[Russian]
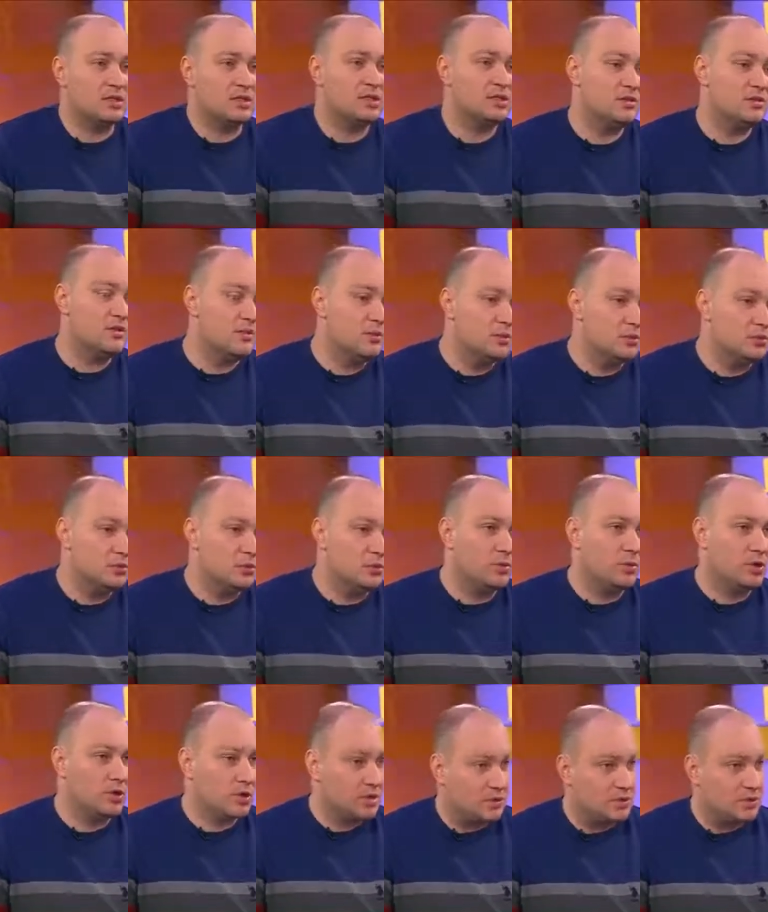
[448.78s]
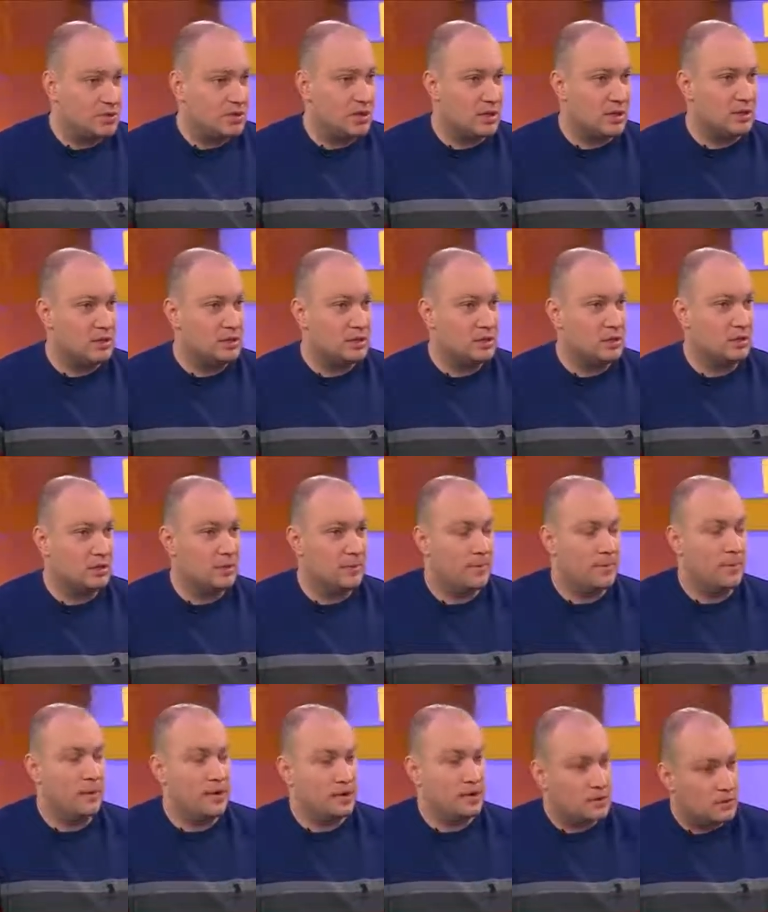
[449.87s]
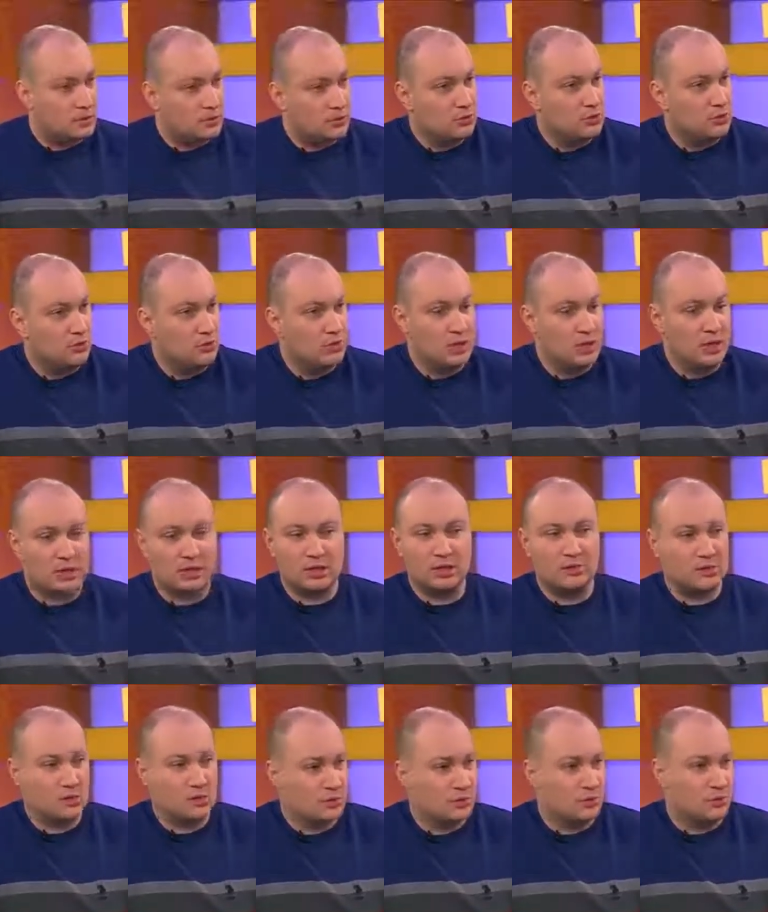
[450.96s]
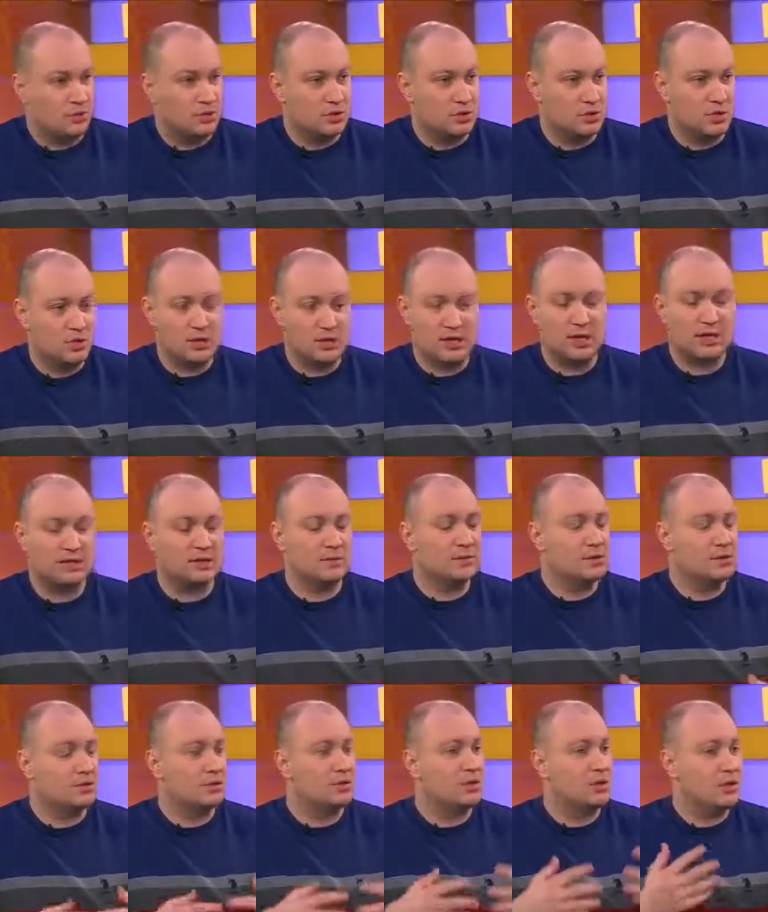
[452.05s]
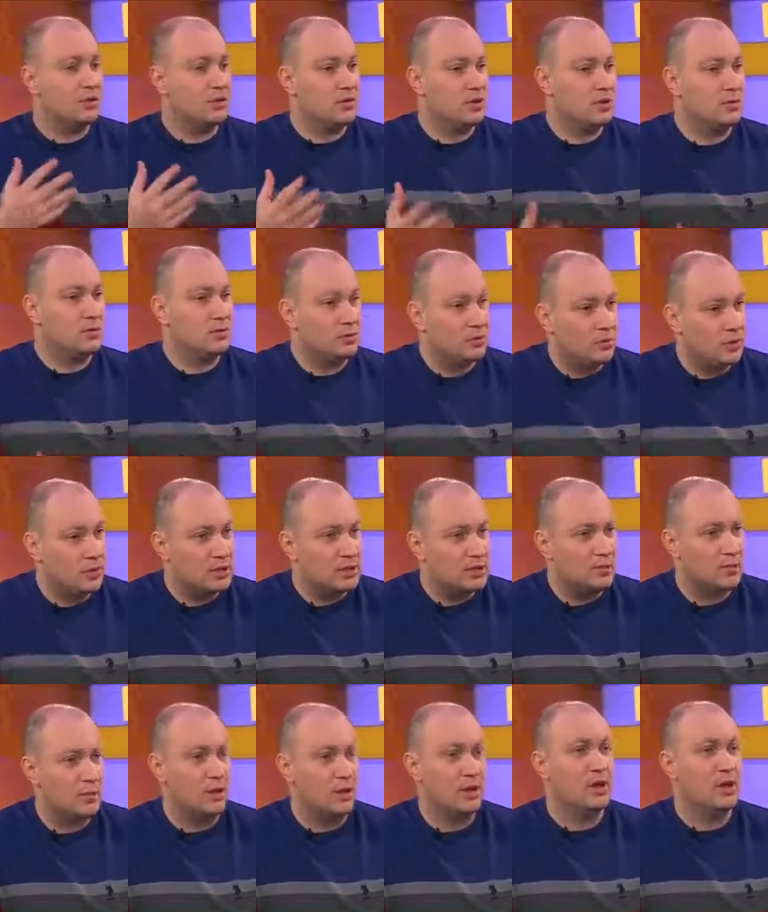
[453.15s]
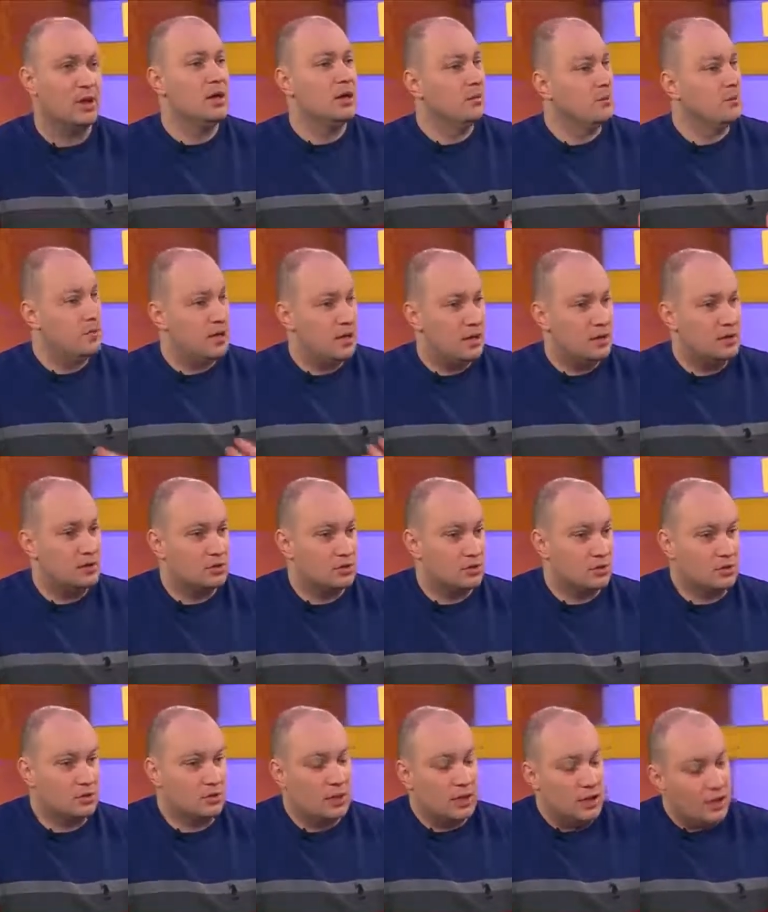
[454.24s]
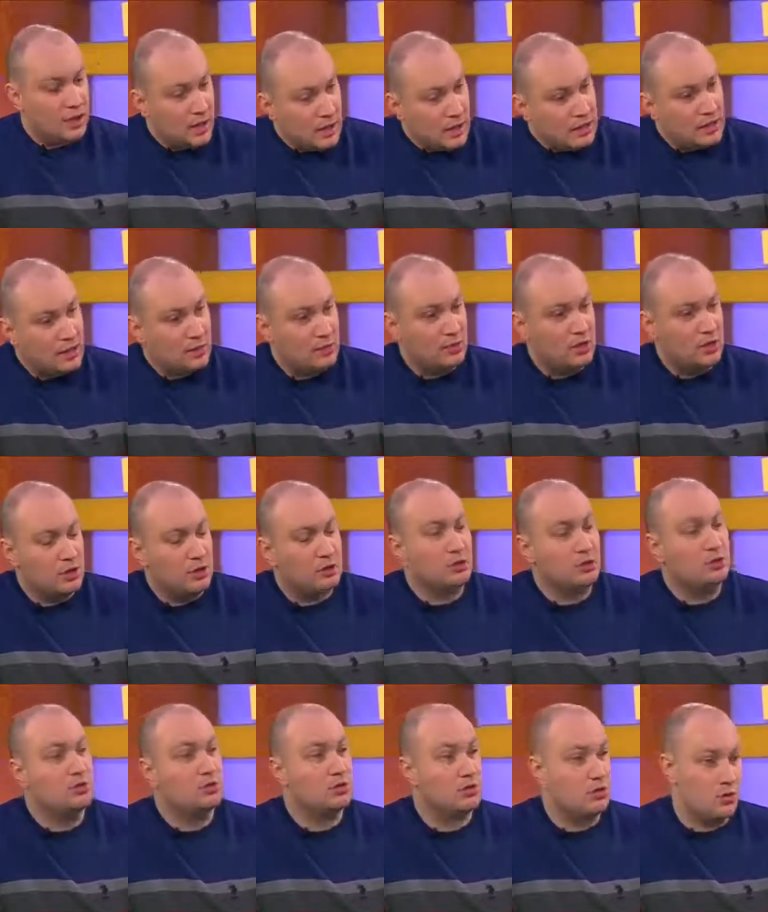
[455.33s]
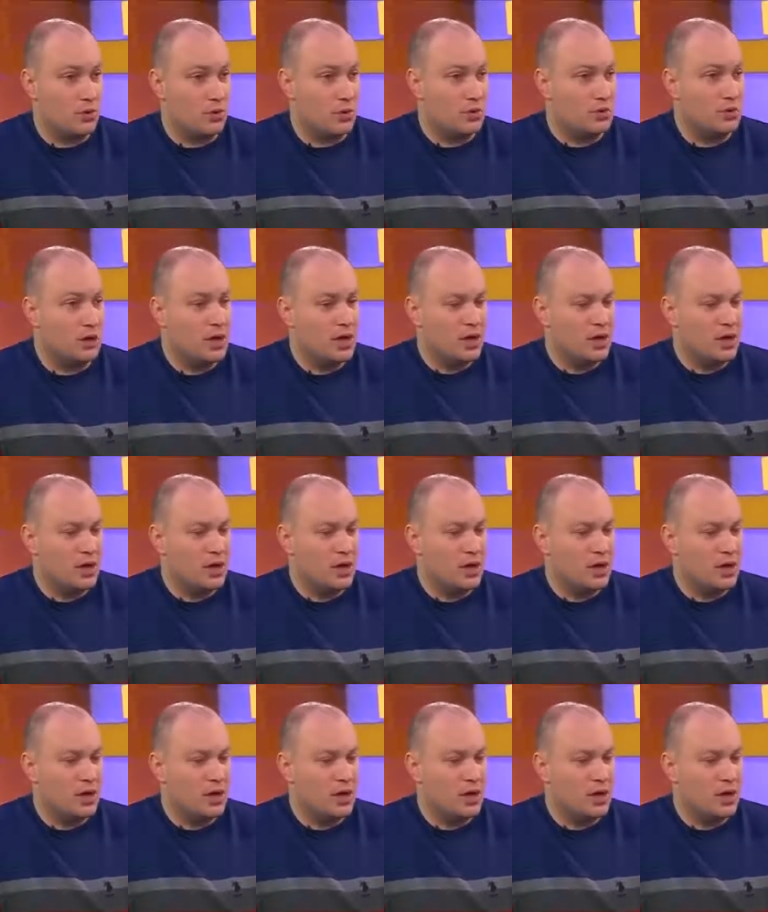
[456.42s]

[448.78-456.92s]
Через две минуты приедет спецназ, арестует меня, и на этом закончится. Если я начну блокировать работу Борисполя, меня арестуют. Этих людей никто не трогает.